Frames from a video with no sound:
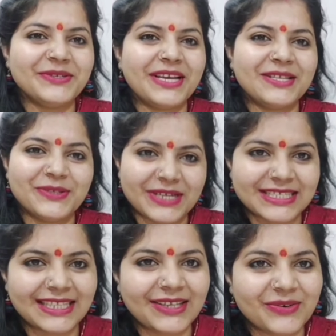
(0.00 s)
जो हैं
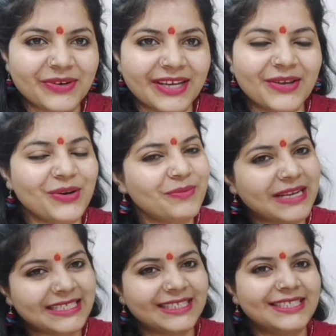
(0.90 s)
सुरक्षित ही होंगे और
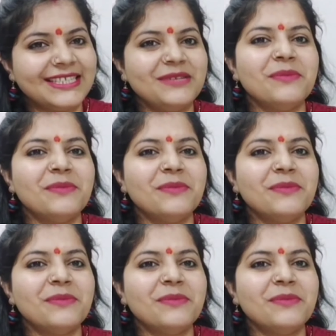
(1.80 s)
माँ जगत जननी